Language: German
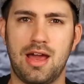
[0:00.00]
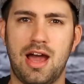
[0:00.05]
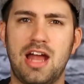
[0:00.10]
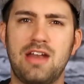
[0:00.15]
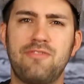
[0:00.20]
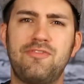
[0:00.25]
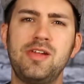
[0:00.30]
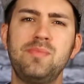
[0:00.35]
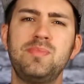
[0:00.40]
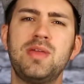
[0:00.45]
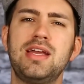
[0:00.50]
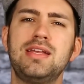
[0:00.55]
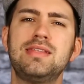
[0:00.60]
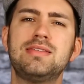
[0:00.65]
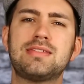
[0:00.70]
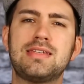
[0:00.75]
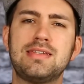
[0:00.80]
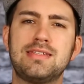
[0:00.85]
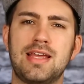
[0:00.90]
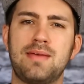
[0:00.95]
Ein Film, der
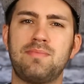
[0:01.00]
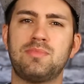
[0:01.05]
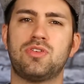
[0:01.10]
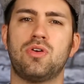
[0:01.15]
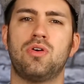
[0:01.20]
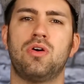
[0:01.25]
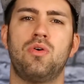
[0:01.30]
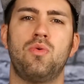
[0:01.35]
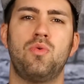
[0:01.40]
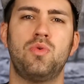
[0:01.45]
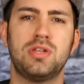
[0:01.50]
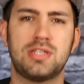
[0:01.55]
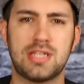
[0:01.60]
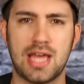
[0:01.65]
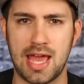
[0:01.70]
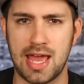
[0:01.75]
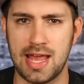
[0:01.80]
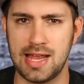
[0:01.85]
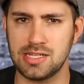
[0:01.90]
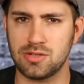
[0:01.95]
insgesamt äh,
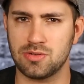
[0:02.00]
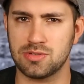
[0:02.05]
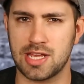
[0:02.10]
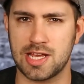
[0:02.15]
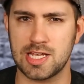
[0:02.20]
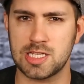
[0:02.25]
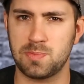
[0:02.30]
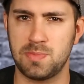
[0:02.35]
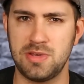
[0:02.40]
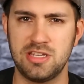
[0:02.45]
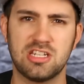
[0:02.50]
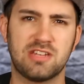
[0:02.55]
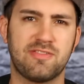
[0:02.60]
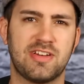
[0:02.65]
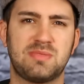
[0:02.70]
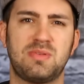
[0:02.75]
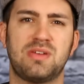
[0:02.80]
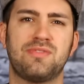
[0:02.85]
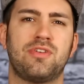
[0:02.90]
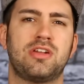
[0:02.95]
unterhält und das bietet,
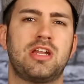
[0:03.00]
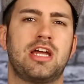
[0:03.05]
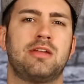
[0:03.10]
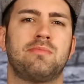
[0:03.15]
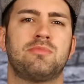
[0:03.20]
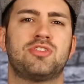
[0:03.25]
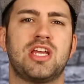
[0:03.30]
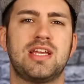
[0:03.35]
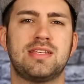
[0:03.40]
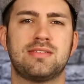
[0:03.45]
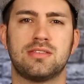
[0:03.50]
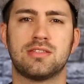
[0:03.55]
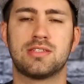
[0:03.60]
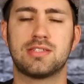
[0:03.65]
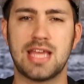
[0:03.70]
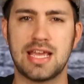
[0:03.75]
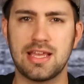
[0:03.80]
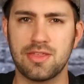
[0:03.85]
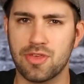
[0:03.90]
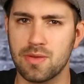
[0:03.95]
was man von einem Jason
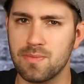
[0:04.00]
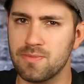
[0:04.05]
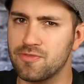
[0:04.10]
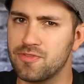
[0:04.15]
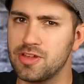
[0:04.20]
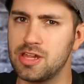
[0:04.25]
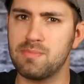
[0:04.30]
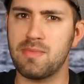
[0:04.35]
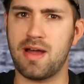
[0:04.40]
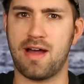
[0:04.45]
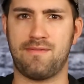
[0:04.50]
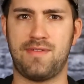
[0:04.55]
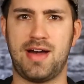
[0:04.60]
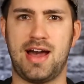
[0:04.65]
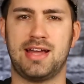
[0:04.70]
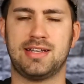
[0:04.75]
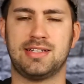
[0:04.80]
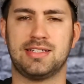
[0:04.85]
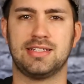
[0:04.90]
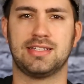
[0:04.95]
Statham-Film
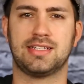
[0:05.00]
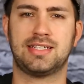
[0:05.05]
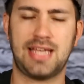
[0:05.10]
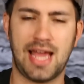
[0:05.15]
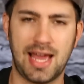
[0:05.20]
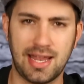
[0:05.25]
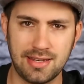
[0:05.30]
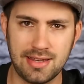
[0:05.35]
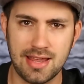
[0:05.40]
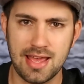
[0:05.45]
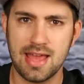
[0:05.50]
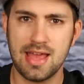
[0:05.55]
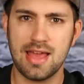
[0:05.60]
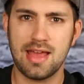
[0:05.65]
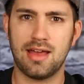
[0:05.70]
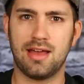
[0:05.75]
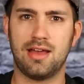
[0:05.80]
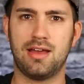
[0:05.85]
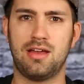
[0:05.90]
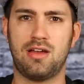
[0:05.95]
erwarten kann.
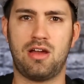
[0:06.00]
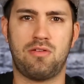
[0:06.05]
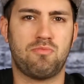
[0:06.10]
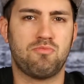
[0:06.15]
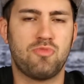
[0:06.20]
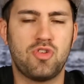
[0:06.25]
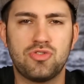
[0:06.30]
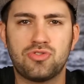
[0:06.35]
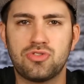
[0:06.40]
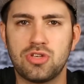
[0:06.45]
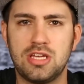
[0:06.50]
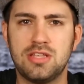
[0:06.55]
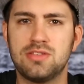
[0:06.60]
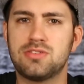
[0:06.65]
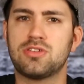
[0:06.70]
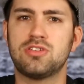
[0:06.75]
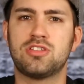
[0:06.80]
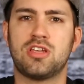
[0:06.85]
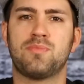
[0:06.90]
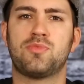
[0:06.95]
Äh, ist
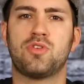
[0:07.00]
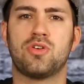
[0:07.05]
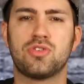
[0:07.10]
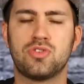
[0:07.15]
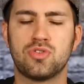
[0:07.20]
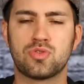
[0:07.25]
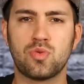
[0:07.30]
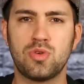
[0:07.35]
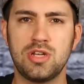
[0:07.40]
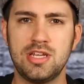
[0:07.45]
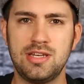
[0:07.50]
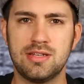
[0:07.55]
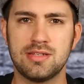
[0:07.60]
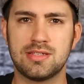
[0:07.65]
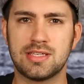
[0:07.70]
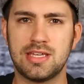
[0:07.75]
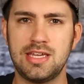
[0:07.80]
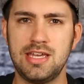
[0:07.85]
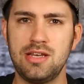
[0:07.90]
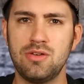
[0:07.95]
insgesamt doch
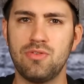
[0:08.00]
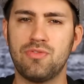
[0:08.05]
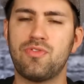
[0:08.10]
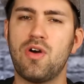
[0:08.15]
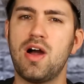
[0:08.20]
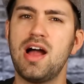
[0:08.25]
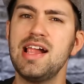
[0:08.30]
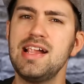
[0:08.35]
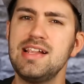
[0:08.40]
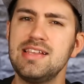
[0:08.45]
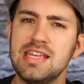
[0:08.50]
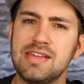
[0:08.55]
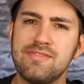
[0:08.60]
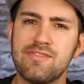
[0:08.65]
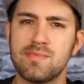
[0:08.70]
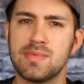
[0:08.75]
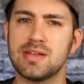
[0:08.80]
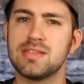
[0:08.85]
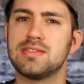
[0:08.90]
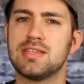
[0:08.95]
solides Kino, vor allen
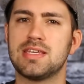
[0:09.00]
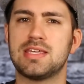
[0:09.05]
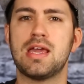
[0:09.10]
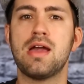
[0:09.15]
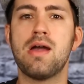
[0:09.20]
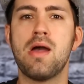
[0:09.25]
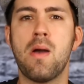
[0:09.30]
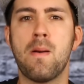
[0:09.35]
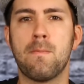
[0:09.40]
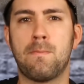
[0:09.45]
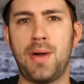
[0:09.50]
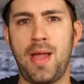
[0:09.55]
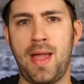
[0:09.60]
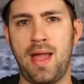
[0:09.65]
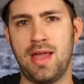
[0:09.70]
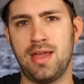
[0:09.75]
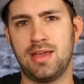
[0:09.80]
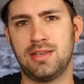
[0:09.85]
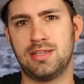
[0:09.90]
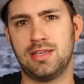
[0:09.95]
Dingen, wenn man sich
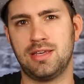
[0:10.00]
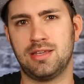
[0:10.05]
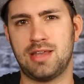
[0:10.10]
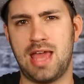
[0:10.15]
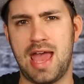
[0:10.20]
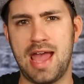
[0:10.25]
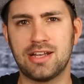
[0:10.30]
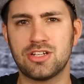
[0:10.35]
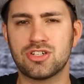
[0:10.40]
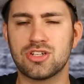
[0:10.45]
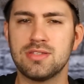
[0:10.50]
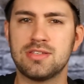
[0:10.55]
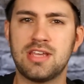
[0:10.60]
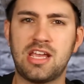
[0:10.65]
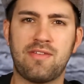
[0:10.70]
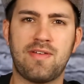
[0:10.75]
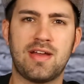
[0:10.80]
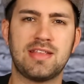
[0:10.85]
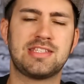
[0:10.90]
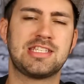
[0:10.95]
bei den
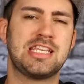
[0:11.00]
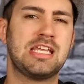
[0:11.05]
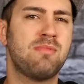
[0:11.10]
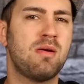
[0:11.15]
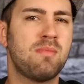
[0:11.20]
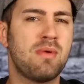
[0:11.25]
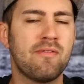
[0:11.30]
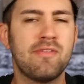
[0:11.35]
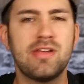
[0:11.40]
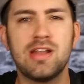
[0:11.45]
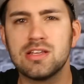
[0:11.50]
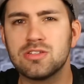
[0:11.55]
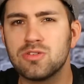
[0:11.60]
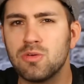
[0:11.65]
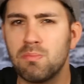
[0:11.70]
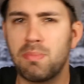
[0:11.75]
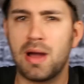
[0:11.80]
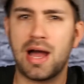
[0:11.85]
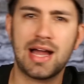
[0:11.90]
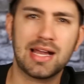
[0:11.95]
Actionsequenzen immer mal wieder
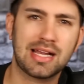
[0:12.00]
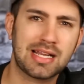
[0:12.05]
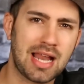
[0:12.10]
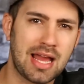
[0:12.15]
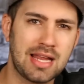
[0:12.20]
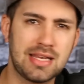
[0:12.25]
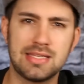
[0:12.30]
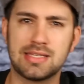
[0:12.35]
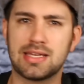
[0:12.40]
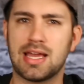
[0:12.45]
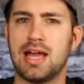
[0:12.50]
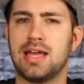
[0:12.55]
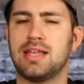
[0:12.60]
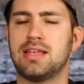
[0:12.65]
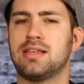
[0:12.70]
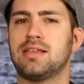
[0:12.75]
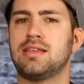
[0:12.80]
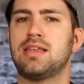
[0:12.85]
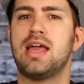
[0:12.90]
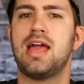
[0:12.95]
so ein paar
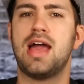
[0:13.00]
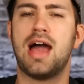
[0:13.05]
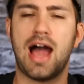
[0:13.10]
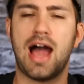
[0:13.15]
Kleinigkeiten